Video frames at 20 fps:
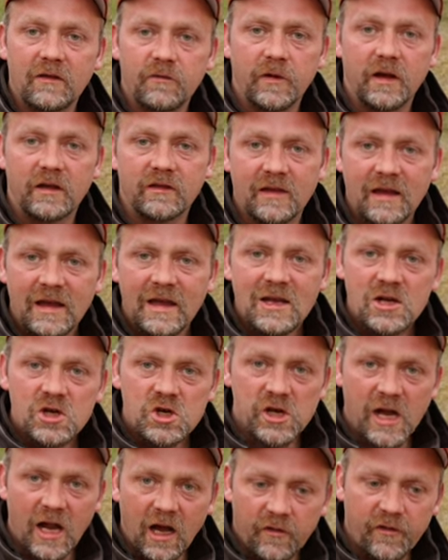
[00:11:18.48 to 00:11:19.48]
etwas
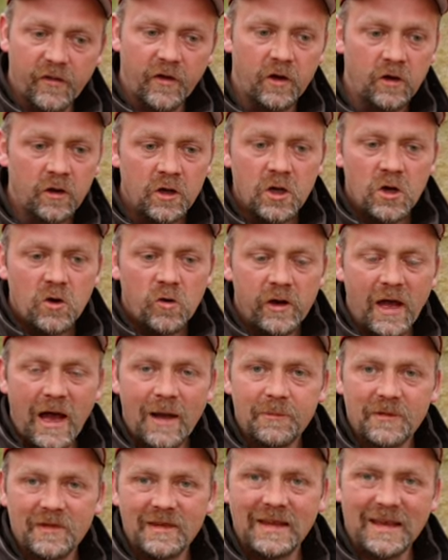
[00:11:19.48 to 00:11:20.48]
schärfer und
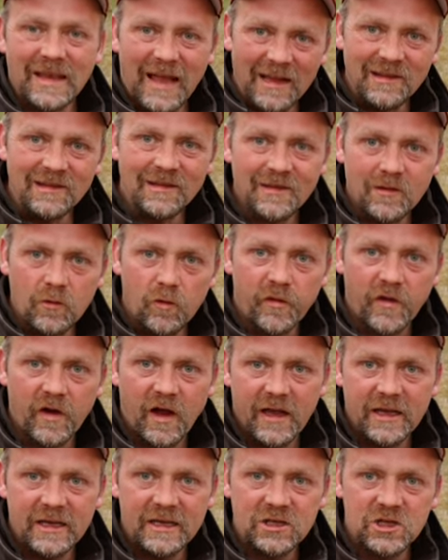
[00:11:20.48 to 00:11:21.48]
habe es nicht ganz so
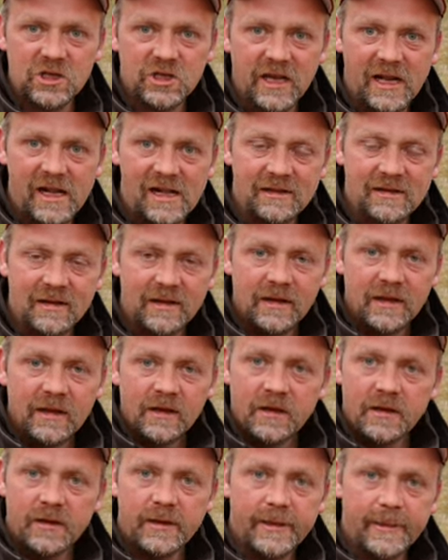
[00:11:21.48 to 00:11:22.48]
freigestellt.
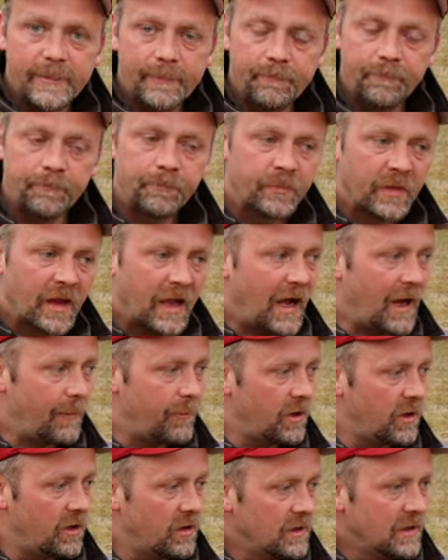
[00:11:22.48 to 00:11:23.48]
Ähm,
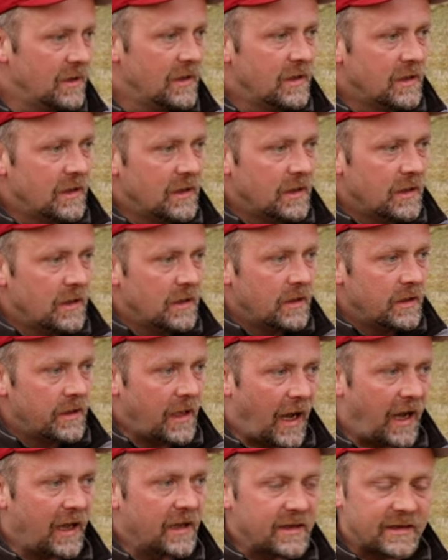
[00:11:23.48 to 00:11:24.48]
aber
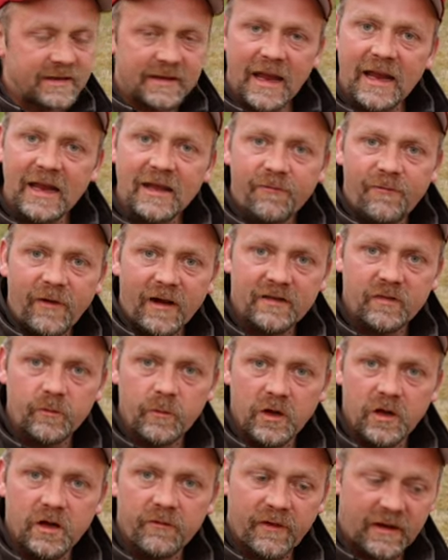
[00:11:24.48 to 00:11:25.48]
ja, ich denke, was,
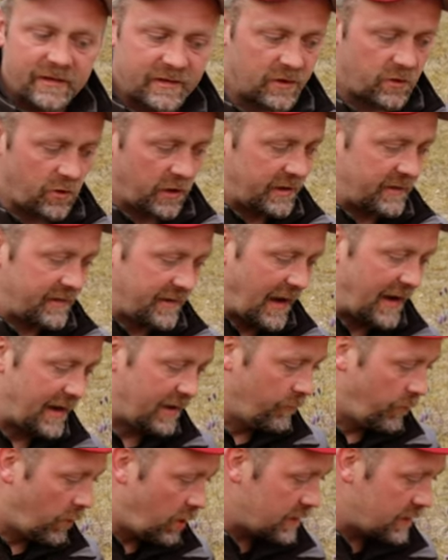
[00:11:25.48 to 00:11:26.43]
man, was ich euch zeigen